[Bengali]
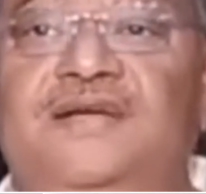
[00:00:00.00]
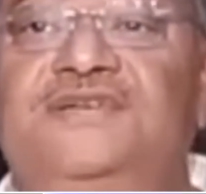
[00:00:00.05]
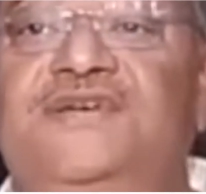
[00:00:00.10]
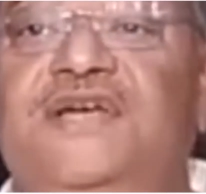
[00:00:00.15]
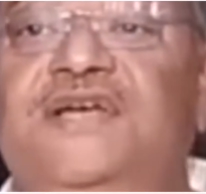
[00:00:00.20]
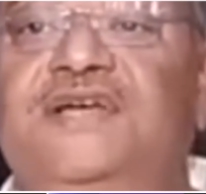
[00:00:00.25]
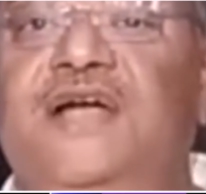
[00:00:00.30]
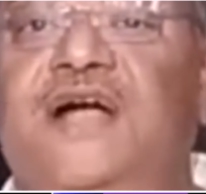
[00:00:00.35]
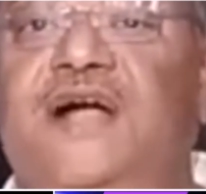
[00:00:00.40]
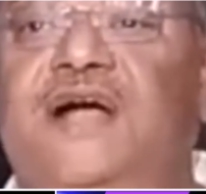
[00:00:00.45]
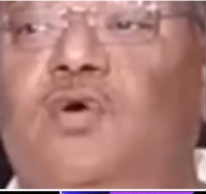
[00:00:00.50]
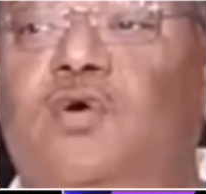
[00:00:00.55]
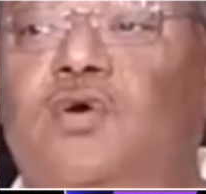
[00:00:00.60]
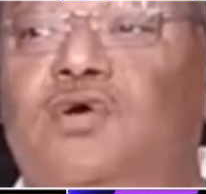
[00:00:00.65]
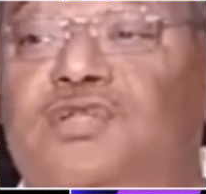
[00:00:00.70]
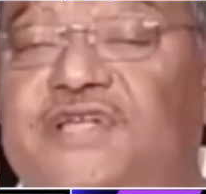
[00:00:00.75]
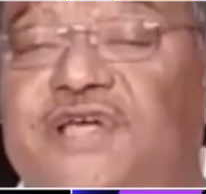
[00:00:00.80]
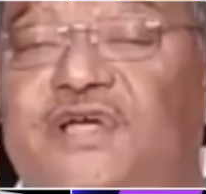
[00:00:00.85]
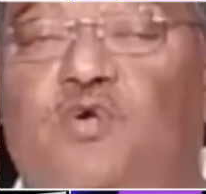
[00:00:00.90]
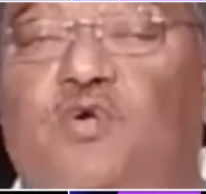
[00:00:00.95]
সেই টাকার
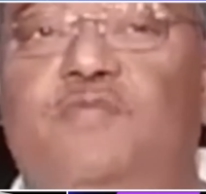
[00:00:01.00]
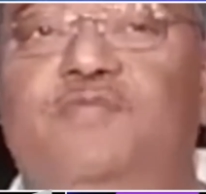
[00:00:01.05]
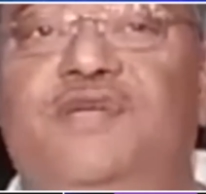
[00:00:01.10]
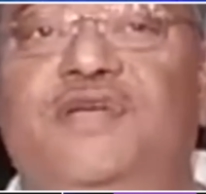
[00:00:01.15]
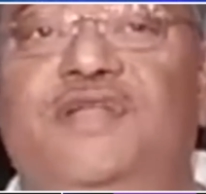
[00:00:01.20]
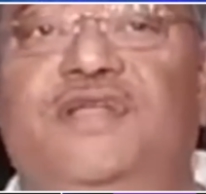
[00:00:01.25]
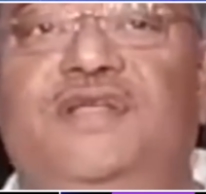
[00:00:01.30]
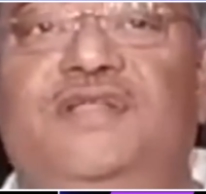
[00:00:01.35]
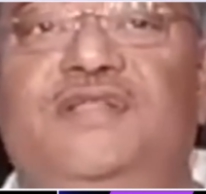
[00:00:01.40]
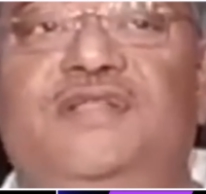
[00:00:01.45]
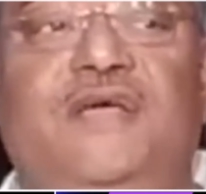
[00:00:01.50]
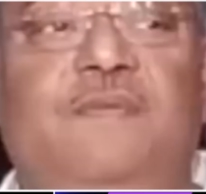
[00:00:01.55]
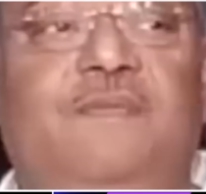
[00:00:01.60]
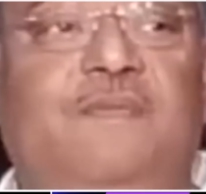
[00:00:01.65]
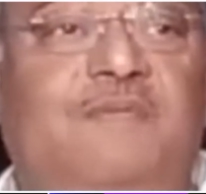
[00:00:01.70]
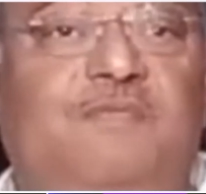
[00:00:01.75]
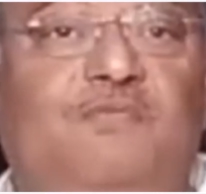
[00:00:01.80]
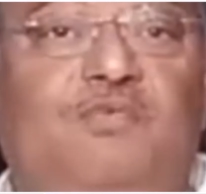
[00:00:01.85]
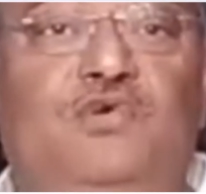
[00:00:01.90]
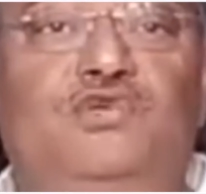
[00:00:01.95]
অর্ধেক কমিয়ে দিন
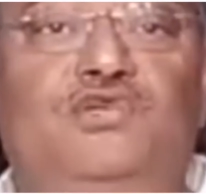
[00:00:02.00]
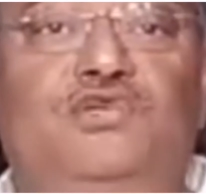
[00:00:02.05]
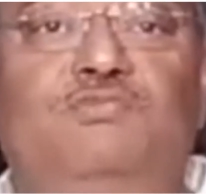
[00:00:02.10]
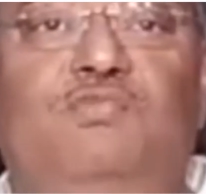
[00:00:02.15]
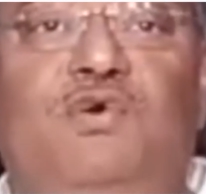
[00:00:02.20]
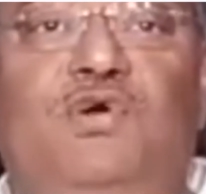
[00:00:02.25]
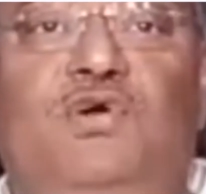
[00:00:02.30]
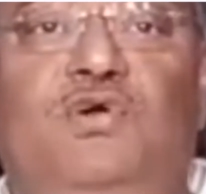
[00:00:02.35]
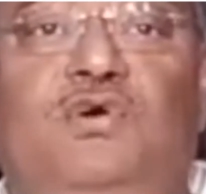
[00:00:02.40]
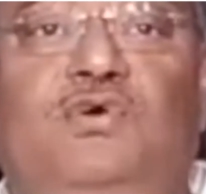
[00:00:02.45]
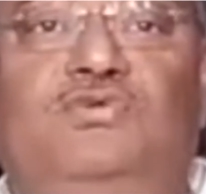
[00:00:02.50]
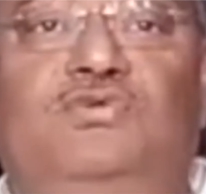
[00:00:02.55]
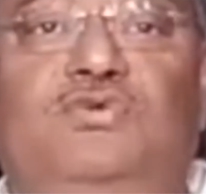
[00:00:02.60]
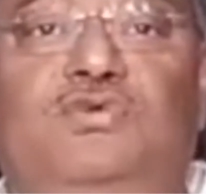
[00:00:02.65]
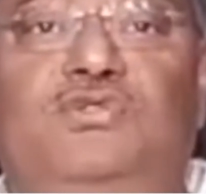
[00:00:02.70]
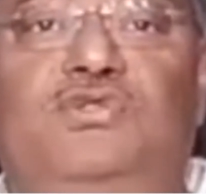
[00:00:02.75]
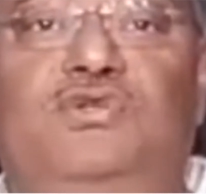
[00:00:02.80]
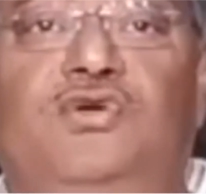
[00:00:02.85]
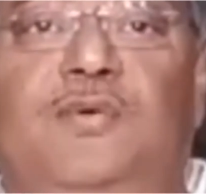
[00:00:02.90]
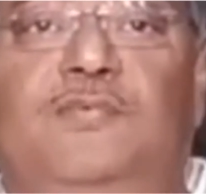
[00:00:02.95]
দেখবেন পশ্চিমবঙ্গের
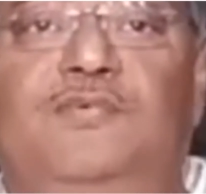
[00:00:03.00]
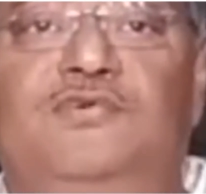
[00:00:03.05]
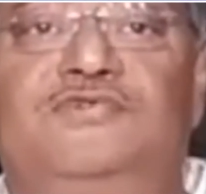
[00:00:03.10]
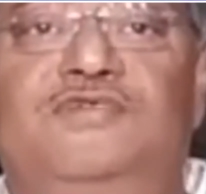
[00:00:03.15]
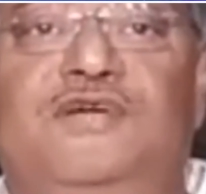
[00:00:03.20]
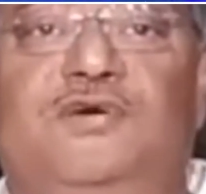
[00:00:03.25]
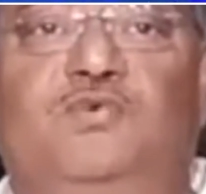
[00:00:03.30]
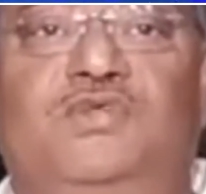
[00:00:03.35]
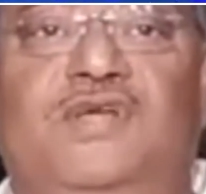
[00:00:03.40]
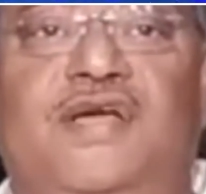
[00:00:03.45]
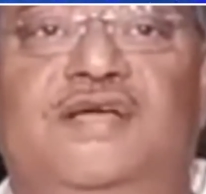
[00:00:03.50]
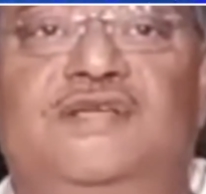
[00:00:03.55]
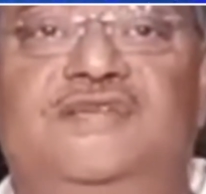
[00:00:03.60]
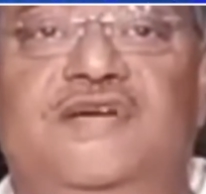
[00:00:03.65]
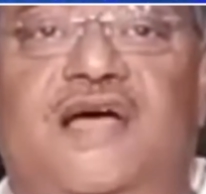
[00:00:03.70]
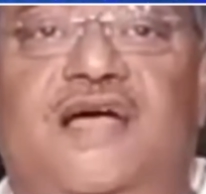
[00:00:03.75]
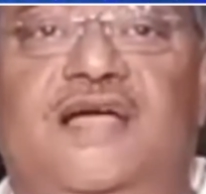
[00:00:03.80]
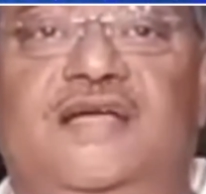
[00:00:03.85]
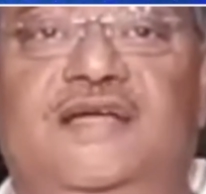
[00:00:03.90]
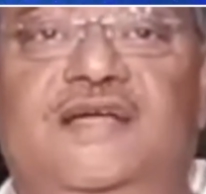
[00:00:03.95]
অর্থনৈতিক অবস্থা কোথায়
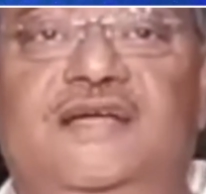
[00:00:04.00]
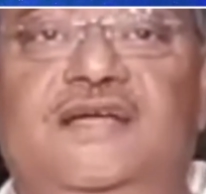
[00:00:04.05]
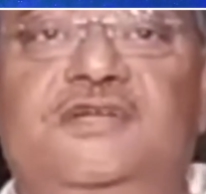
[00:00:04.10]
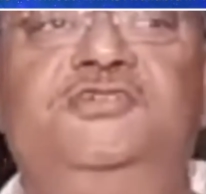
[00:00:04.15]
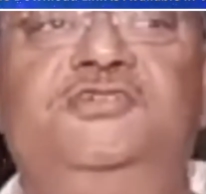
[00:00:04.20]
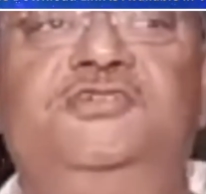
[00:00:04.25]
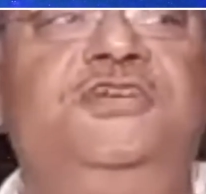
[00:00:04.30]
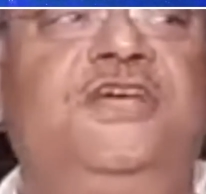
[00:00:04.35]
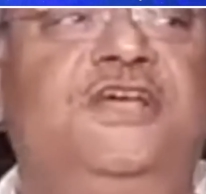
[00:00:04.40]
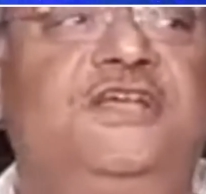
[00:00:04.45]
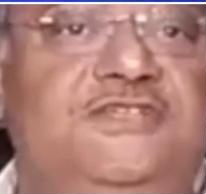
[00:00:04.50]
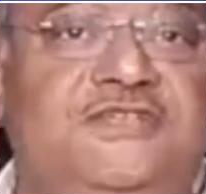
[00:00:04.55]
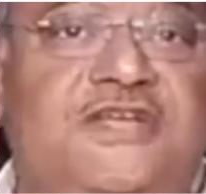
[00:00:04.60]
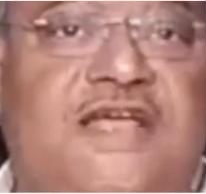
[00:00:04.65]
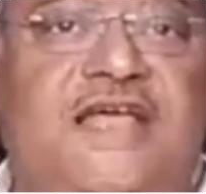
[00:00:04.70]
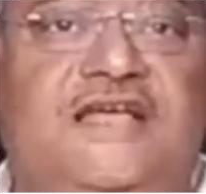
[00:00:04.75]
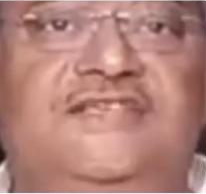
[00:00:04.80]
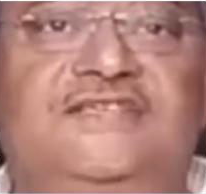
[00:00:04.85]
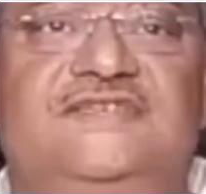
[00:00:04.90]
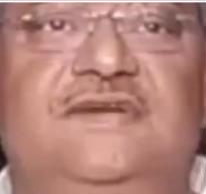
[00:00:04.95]
যায় জিএসটি
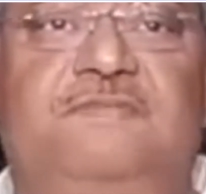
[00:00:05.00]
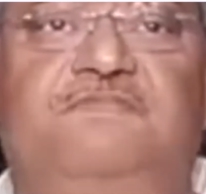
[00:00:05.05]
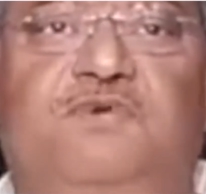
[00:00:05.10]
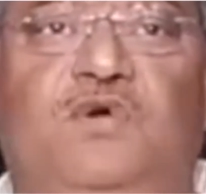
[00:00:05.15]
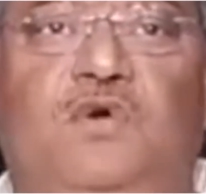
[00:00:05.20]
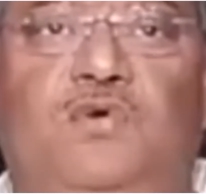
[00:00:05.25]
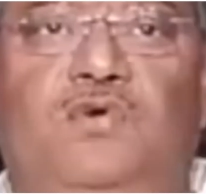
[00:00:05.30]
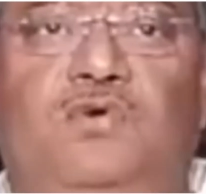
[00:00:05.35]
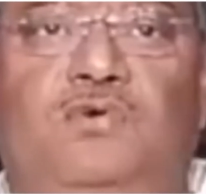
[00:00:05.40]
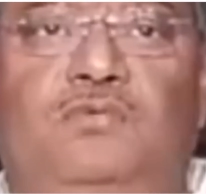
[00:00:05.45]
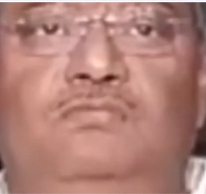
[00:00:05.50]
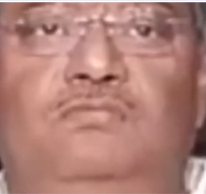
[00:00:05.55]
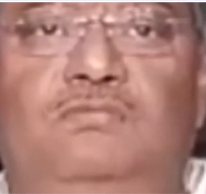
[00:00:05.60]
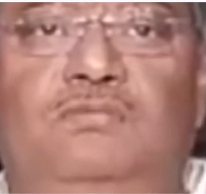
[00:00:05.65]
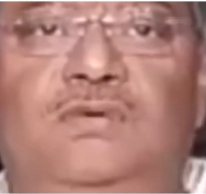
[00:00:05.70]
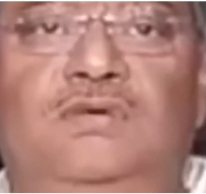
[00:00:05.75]
অ্যাকসেপ্ট করুন